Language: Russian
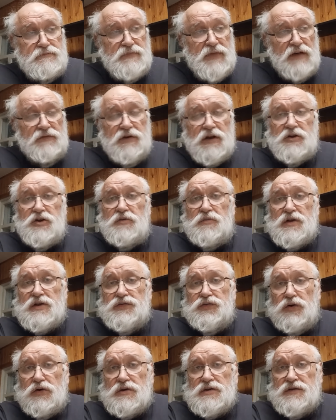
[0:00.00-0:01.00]
в одном из
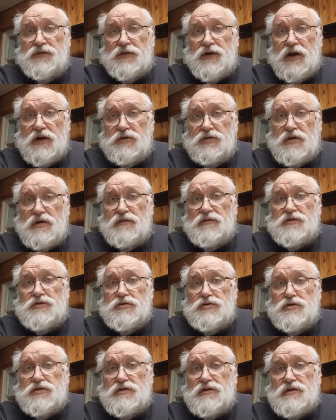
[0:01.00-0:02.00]
фокусов которого
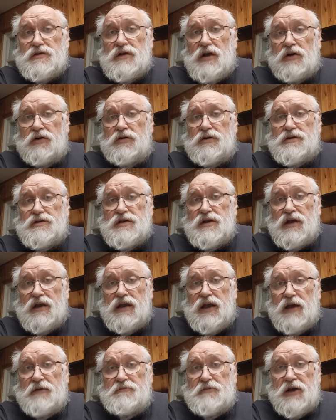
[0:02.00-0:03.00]
находится
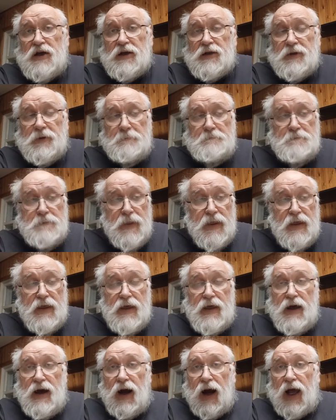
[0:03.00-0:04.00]
некий объект,
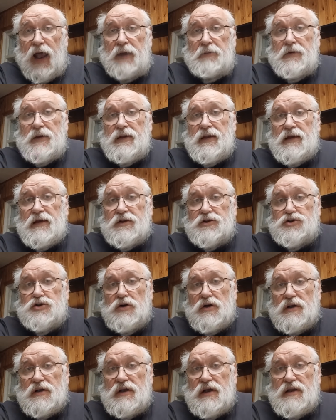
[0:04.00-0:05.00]
а именно
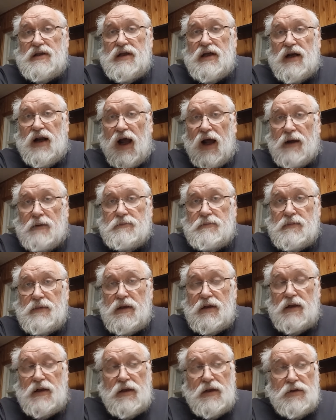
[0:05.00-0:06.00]
черная дыра –
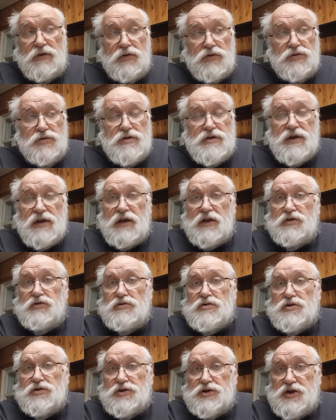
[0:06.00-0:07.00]
ну, то есть она
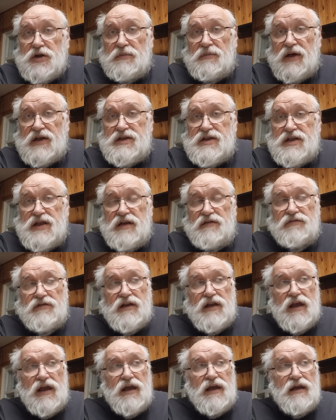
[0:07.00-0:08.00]
тоже очень
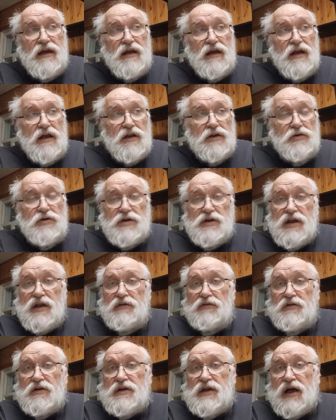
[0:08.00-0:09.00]
массивная, но это
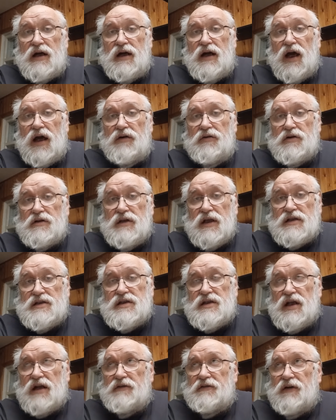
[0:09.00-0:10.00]
не вот такая вот
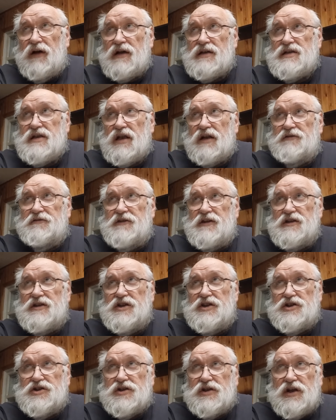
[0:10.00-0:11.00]
астро,
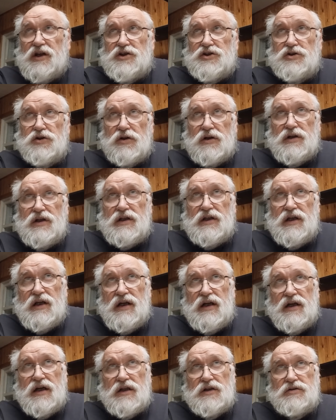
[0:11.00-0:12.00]
астрофизическая черная
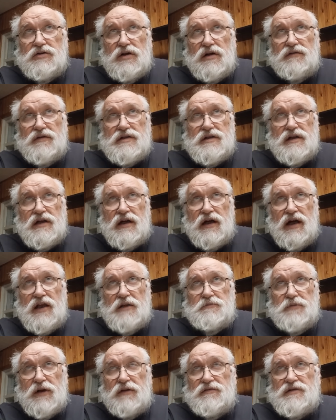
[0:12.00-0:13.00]
дыра, которая
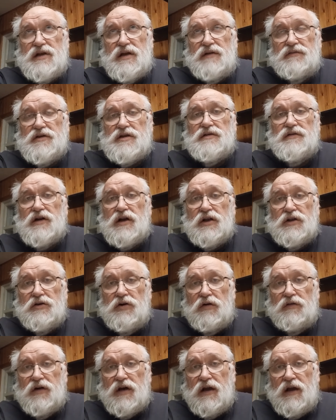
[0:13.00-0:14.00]
возникает при взрыве
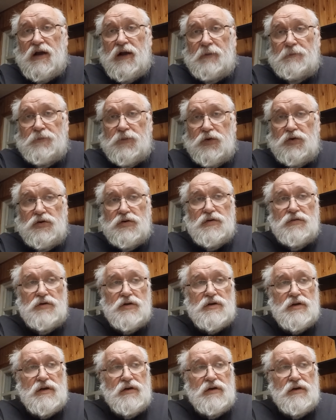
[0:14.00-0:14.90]
сверхновой. Ну это вот,